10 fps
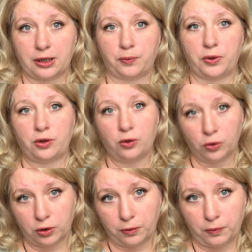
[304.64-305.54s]
с
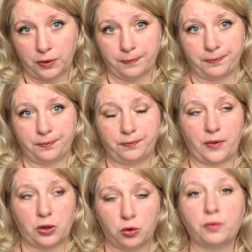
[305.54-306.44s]
определенными
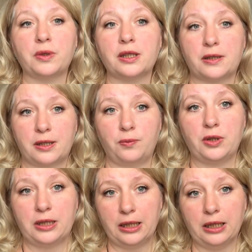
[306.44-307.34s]

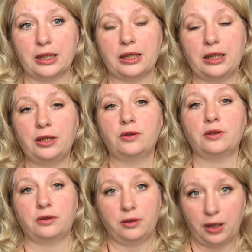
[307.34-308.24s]
особенностями тела
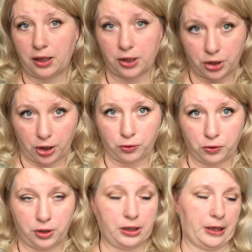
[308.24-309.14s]
и не рожают
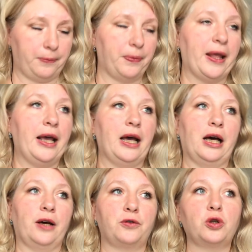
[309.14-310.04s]
детей.
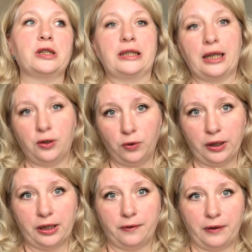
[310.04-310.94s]
Все
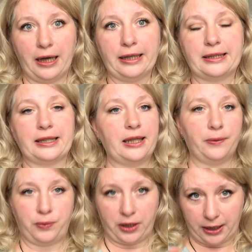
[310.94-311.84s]
остальное является
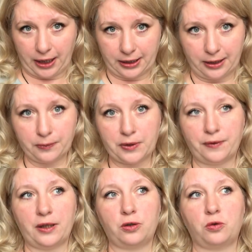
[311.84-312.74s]
непринятием
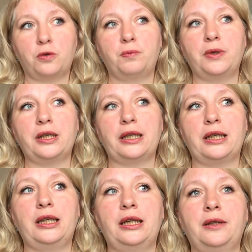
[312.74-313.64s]
своей судьбы
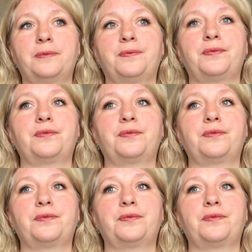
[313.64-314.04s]
и,